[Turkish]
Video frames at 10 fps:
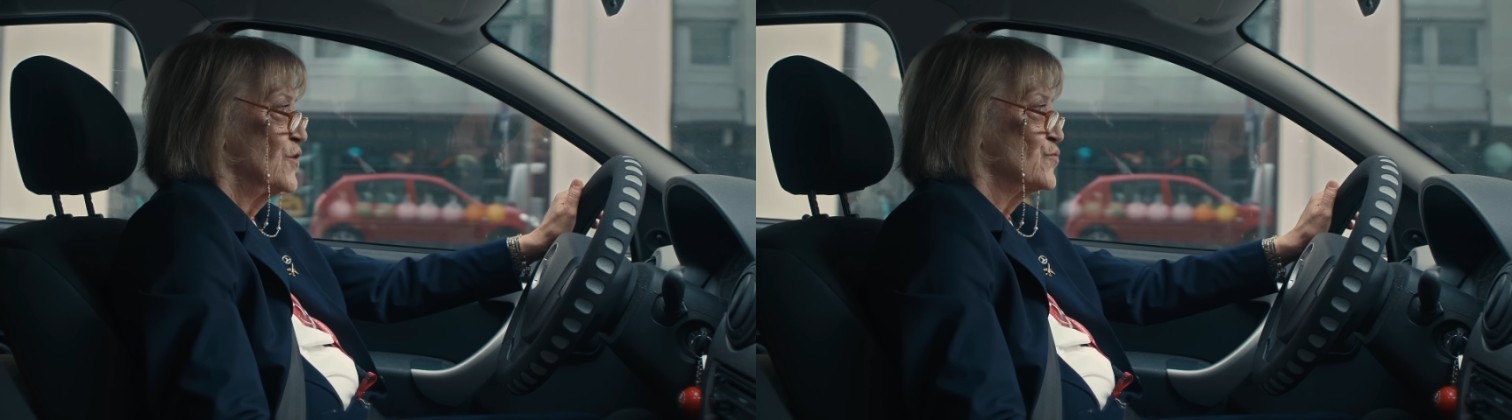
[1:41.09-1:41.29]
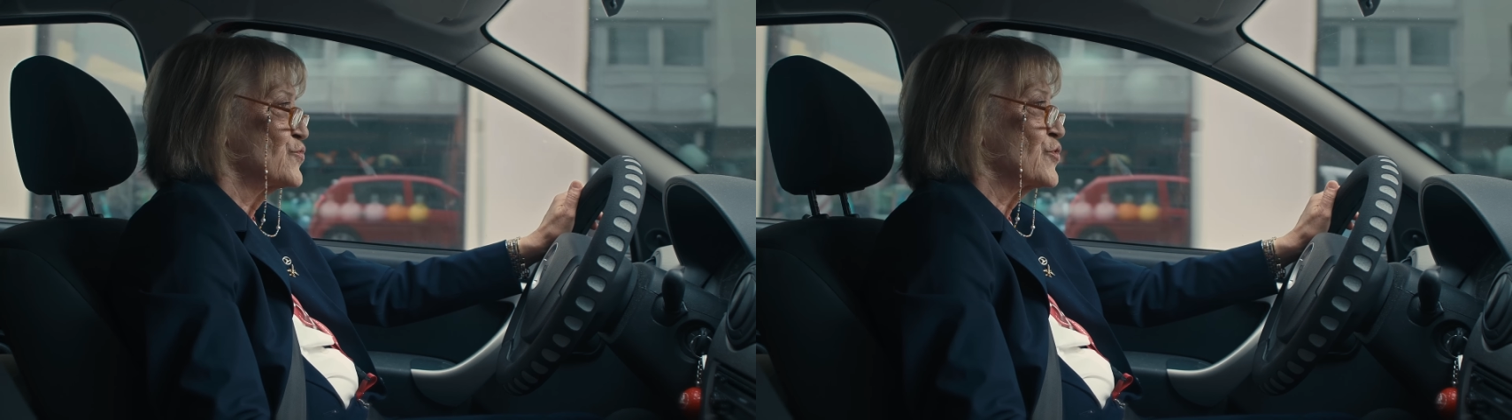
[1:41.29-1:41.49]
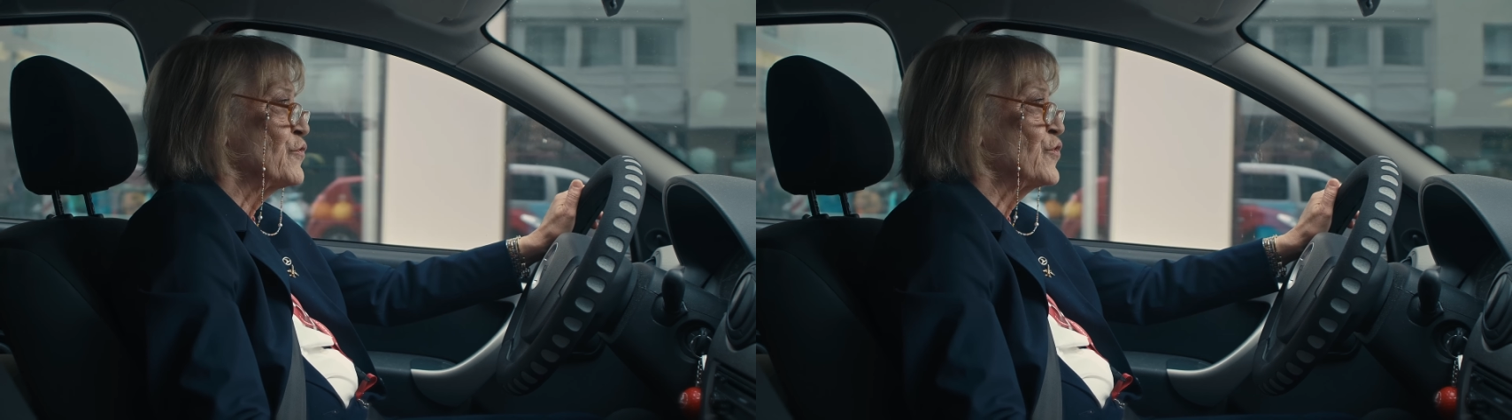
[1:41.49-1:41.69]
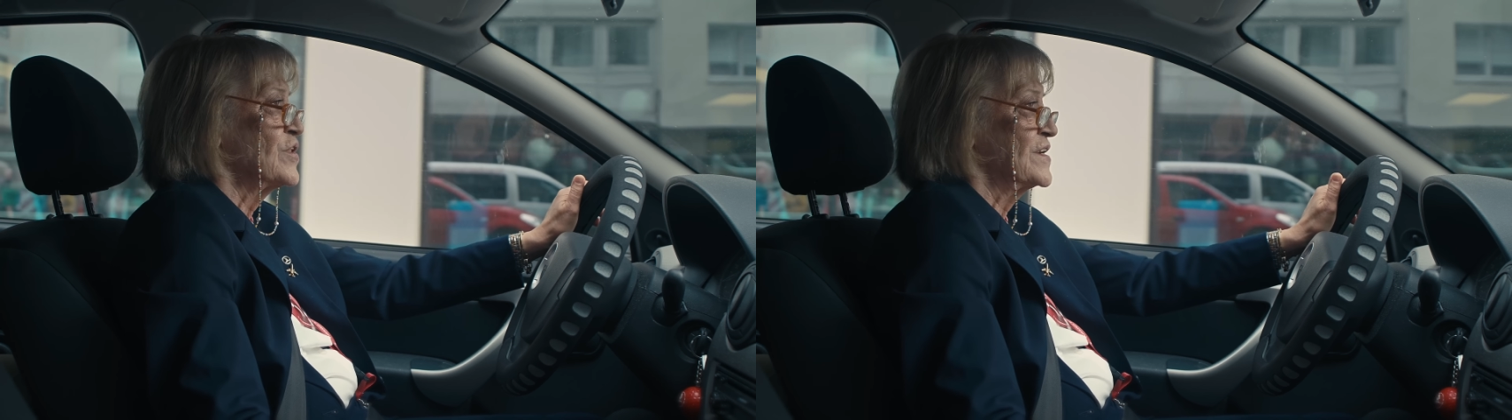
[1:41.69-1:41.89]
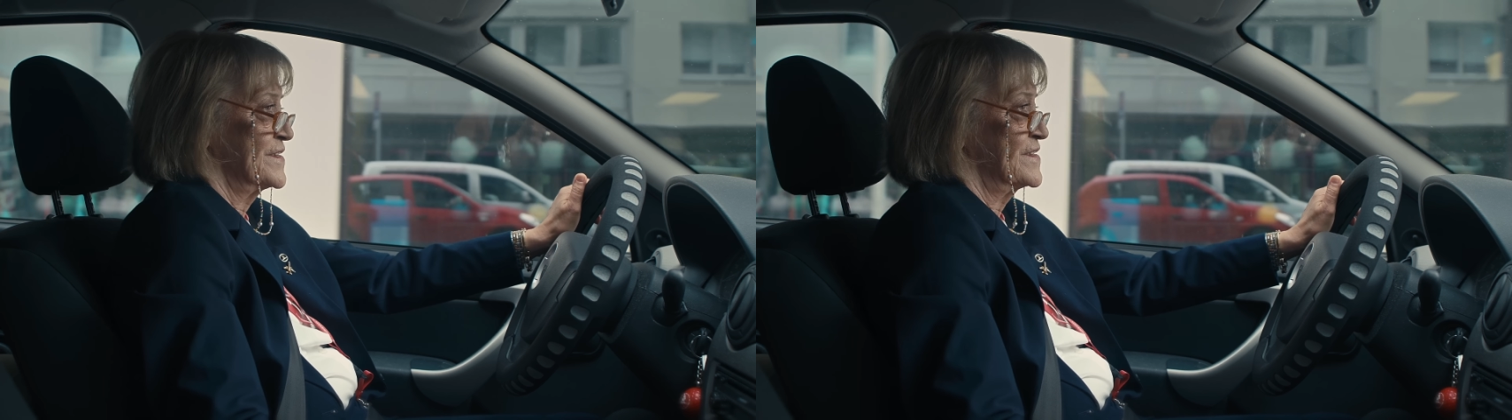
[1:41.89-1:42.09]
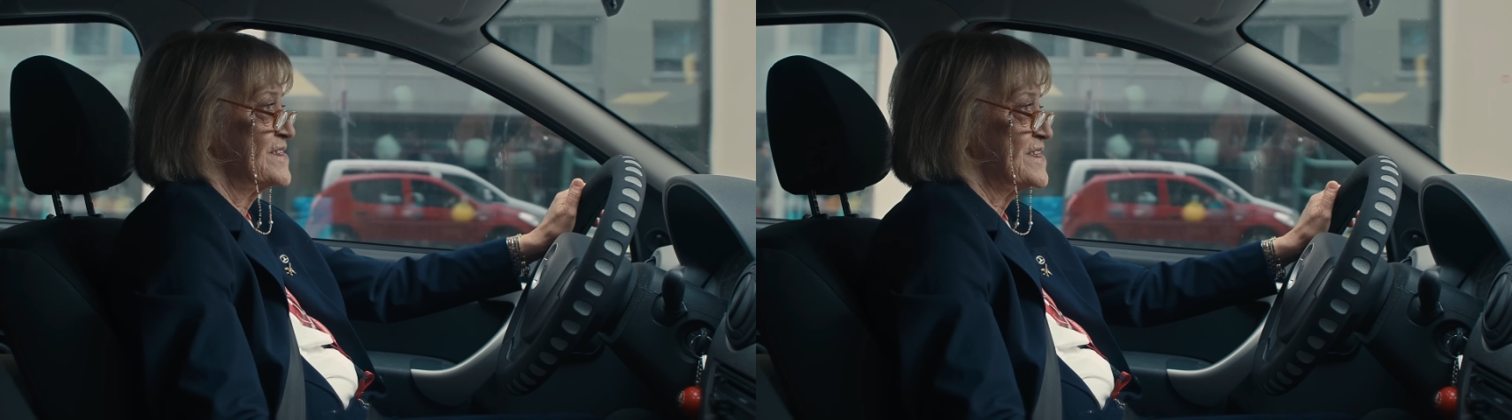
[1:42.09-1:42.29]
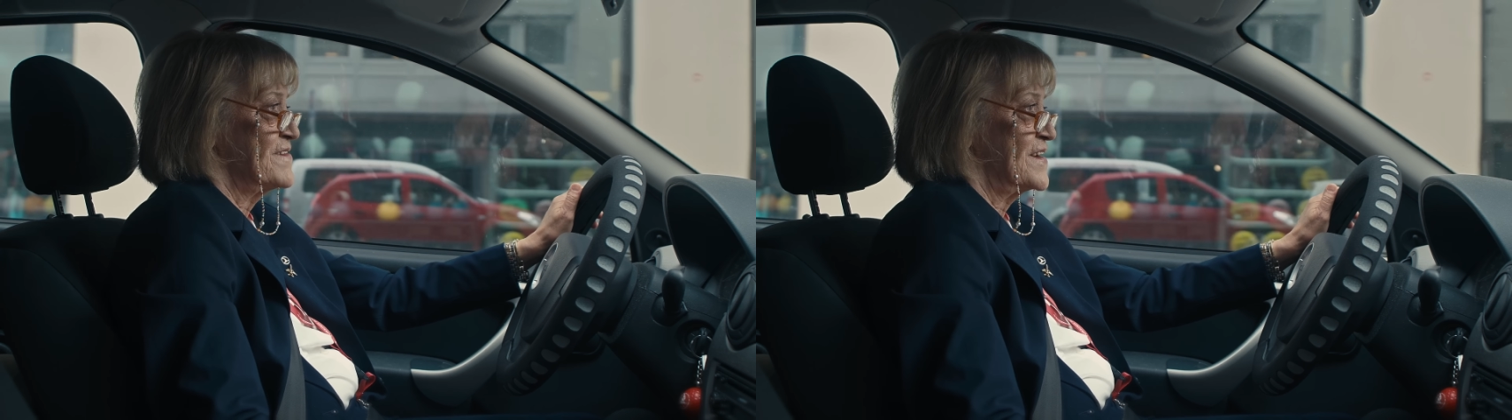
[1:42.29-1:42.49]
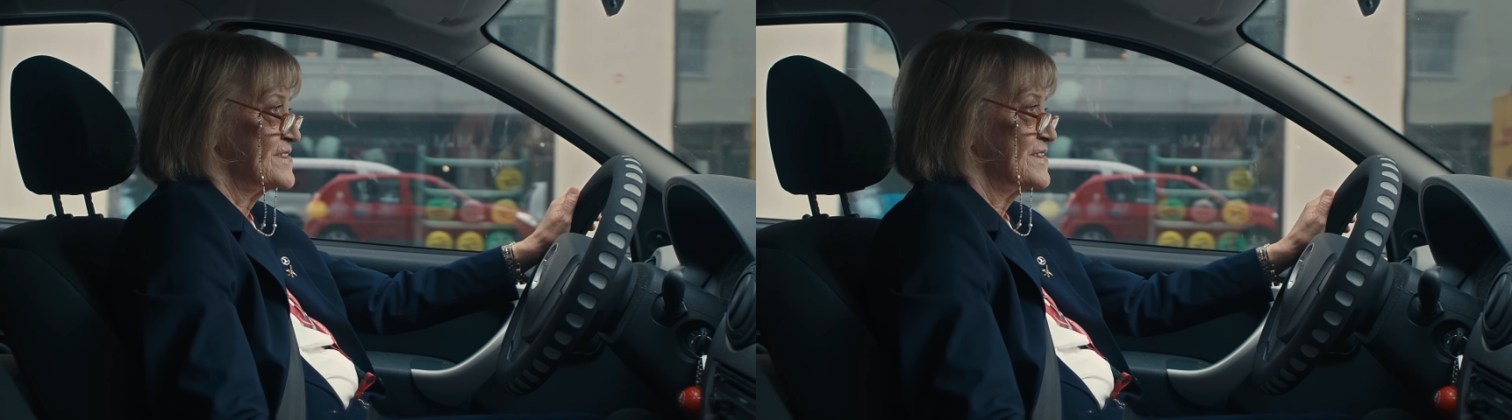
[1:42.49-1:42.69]
Türk Hava Yolları'nı da
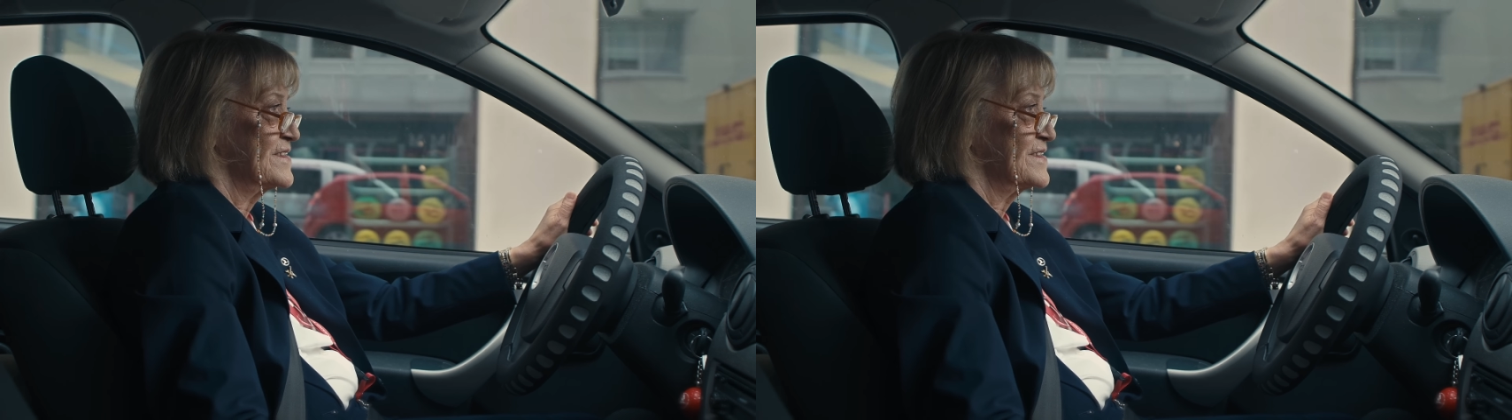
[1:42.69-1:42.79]
sever.